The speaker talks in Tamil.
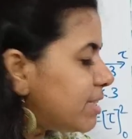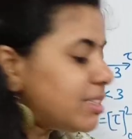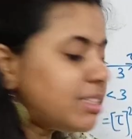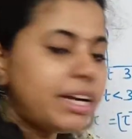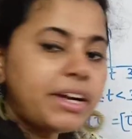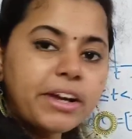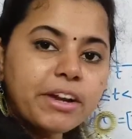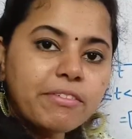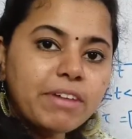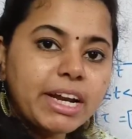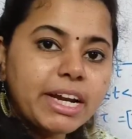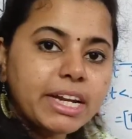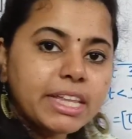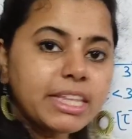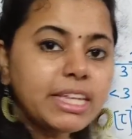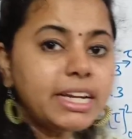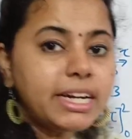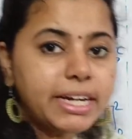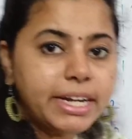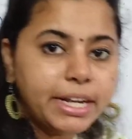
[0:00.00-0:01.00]
ஃபஸ்ட் இன்டர்வல்
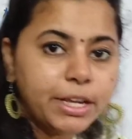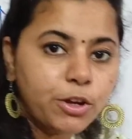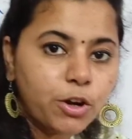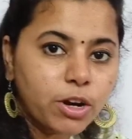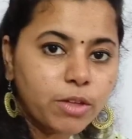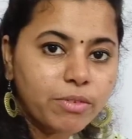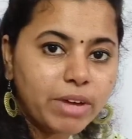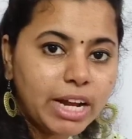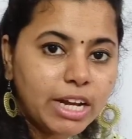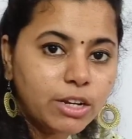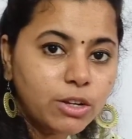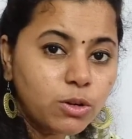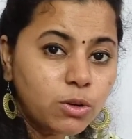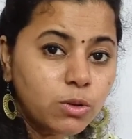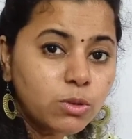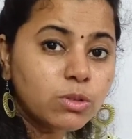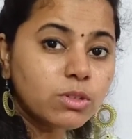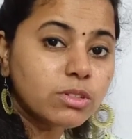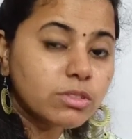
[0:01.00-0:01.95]
என்னது டீயோட வேல்யூ